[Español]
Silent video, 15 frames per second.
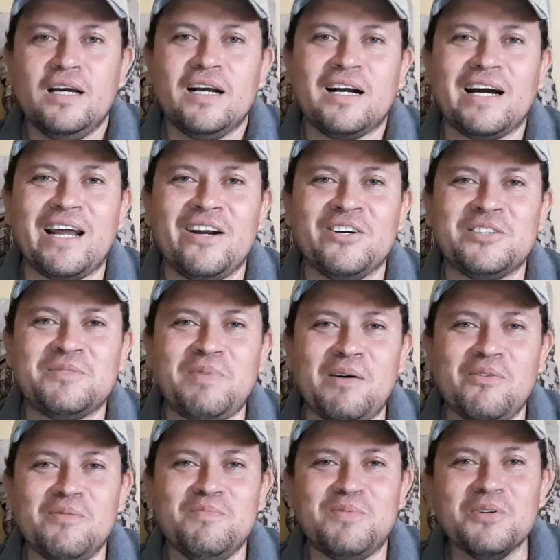Carlos
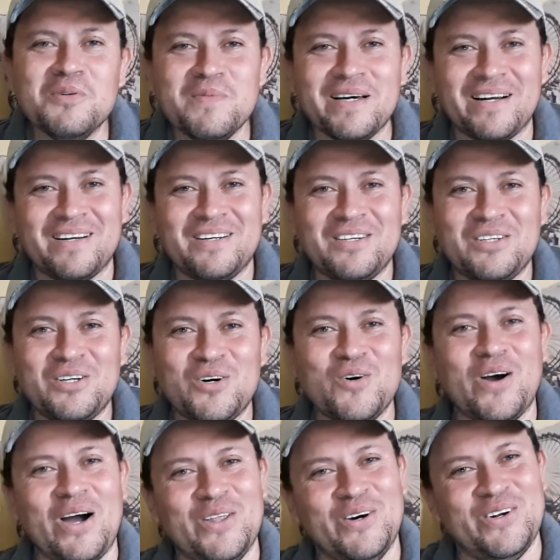Pavón Plumer,
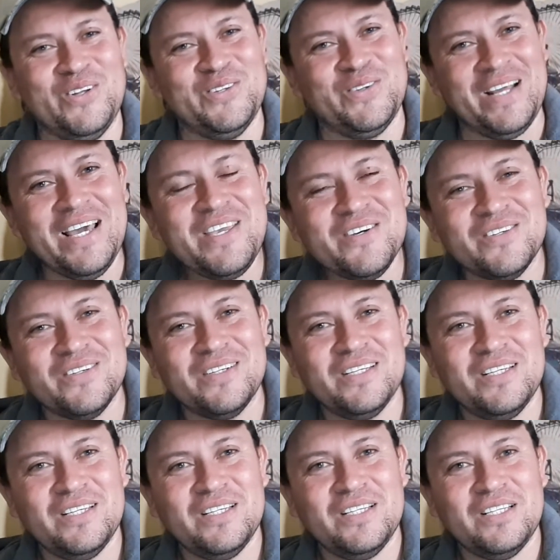jugador hondureño,
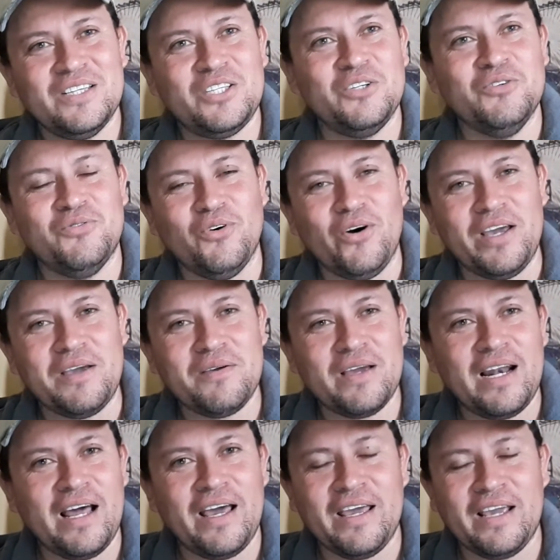triunfó en,
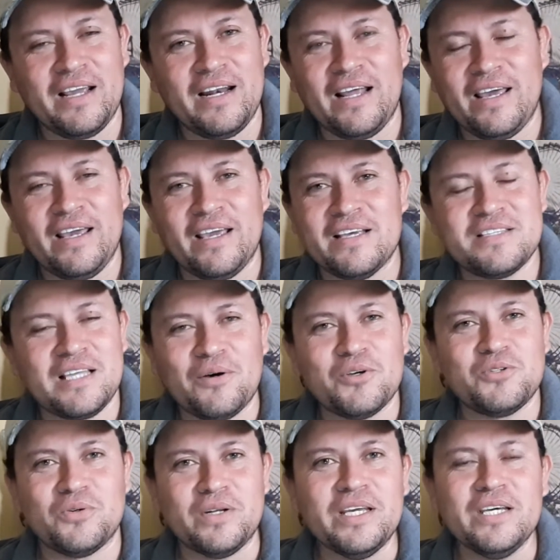
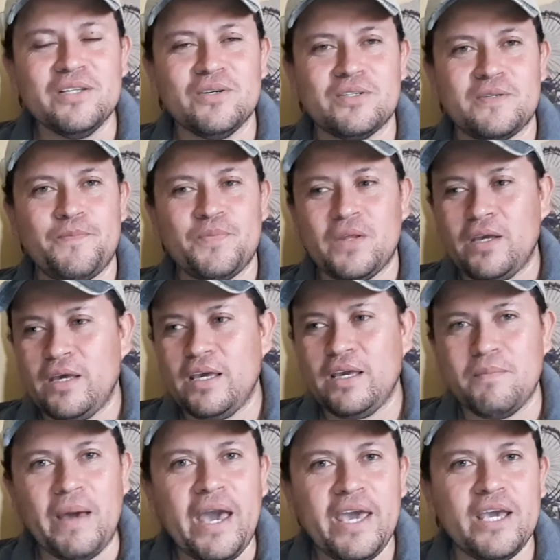Estados Unidos, en
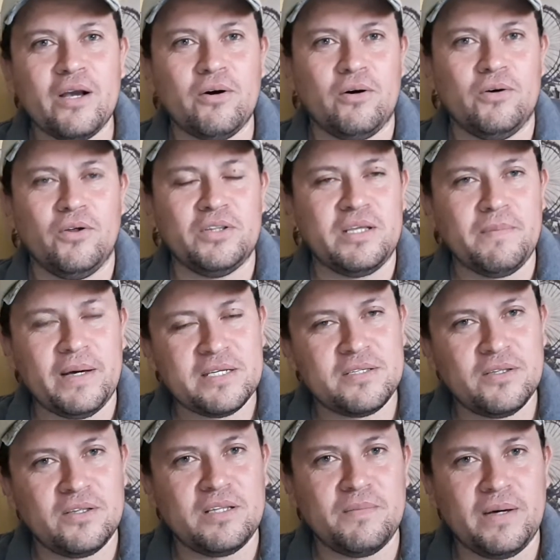México, donde más,
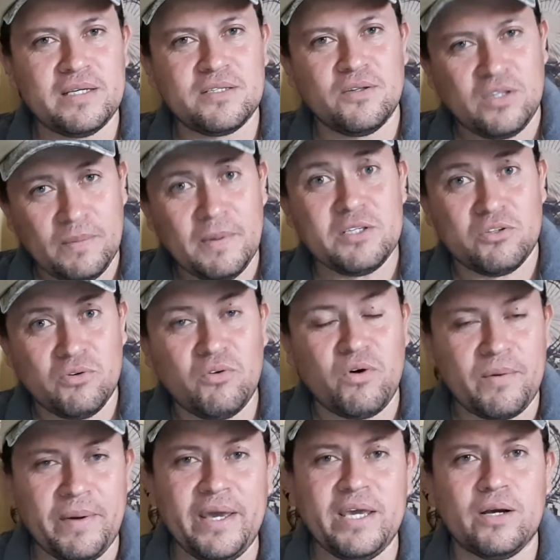donde más, donde más triunfó fue
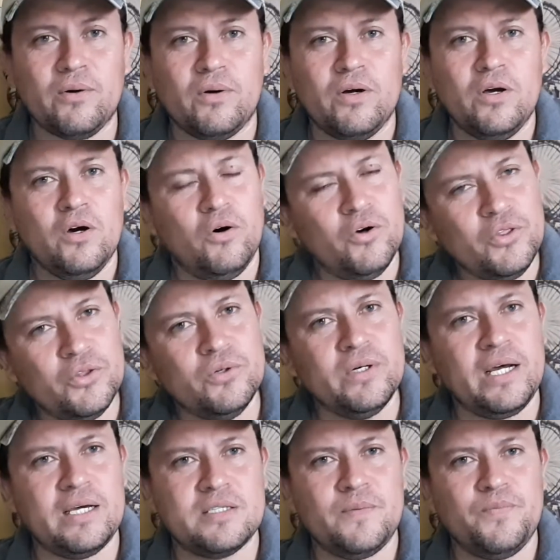en México,
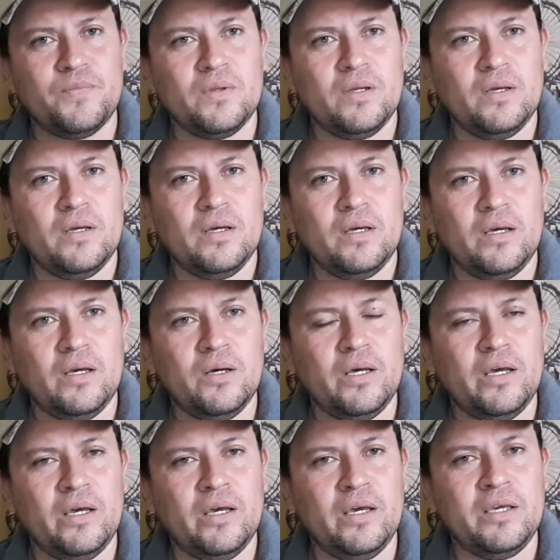Honduras,
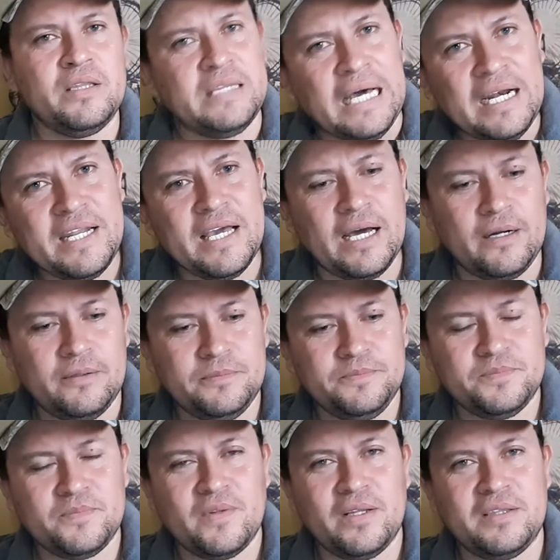eh, Italia,
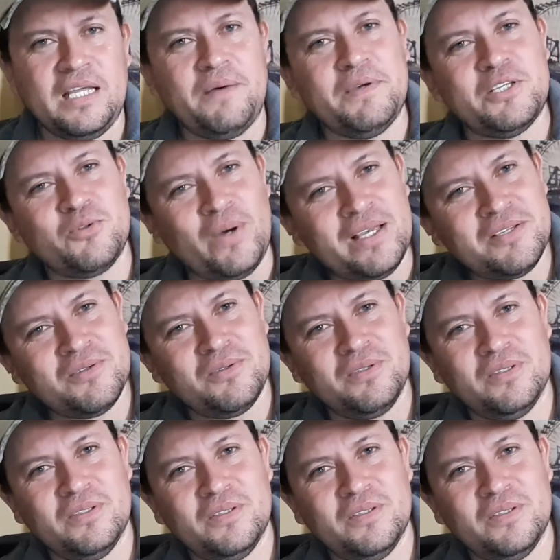David Suazo,